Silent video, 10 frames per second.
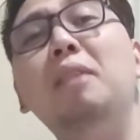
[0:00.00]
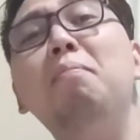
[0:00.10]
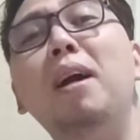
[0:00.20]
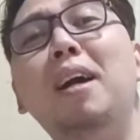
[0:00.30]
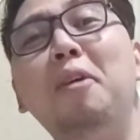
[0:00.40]

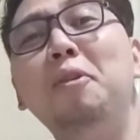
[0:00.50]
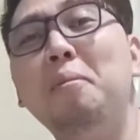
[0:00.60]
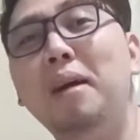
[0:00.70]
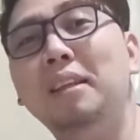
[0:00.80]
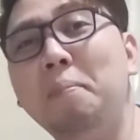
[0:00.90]
at
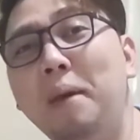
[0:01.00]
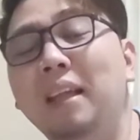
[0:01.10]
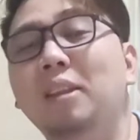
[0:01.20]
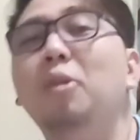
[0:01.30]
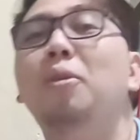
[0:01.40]
magkaroon ng mga
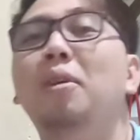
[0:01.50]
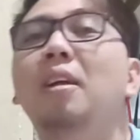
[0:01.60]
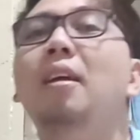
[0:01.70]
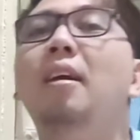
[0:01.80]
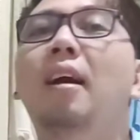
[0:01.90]
depekto.